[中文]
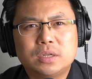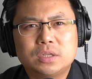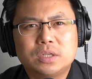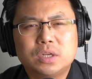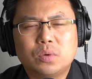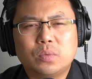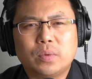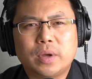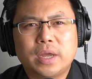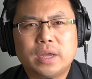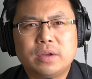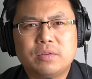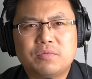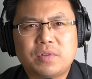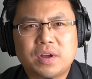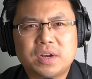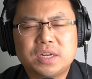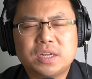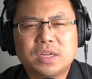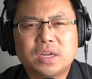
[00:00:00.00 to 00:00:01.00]
认为
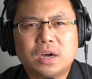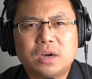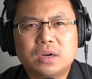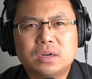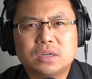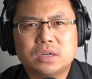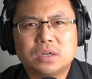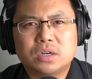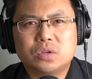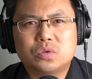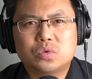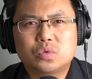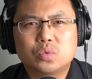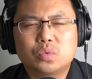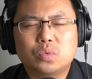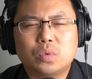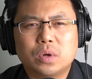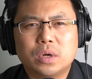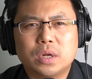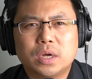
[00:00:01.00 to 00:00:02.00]
梵蒂冈和中
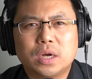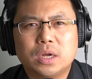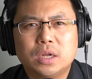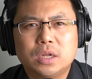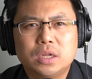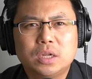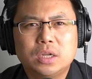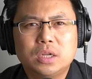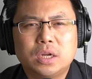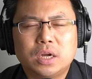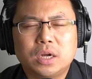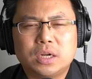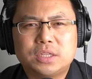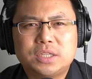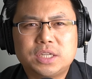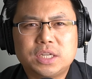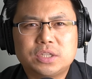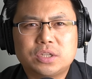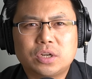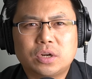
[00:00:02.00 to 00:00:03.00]
国的呃
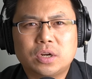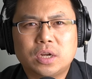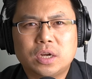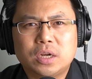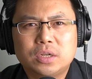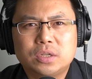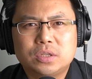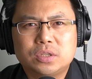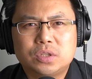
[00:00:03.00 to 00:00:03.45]
建交呢，